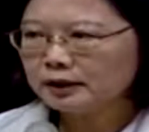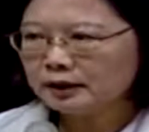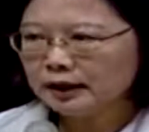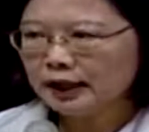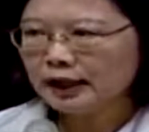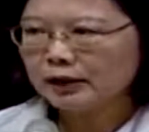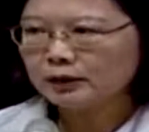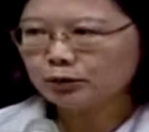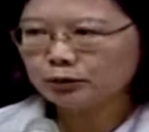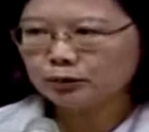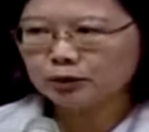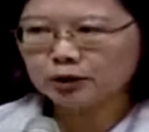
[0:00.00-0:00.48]

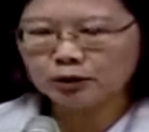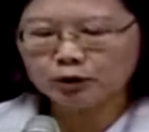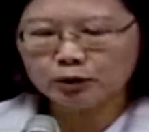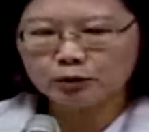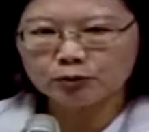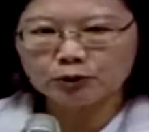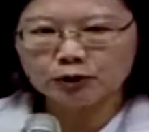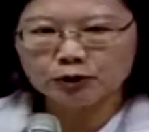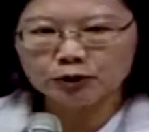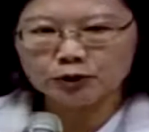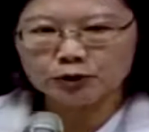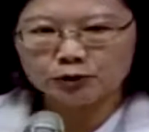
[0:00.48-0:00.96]
家族的
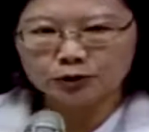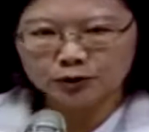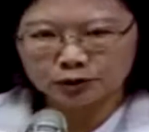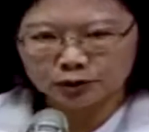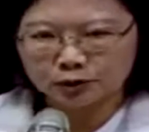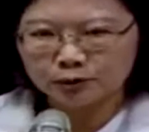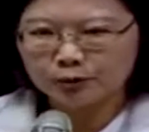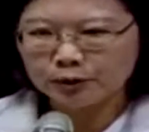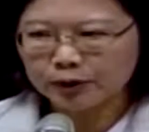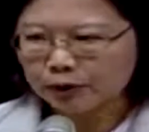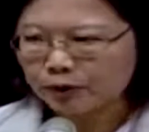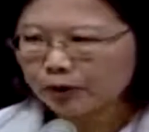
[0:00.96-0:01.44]
投资
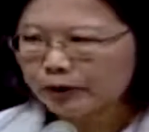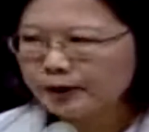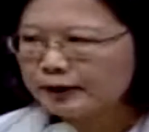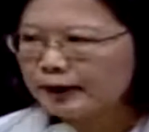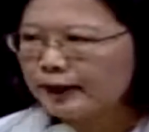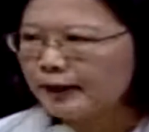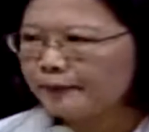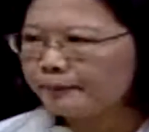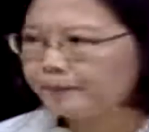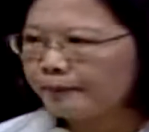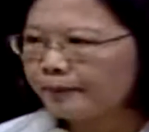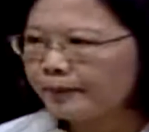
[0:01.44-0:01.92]
就会退
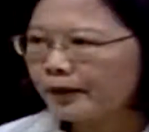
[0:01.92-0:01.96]
场。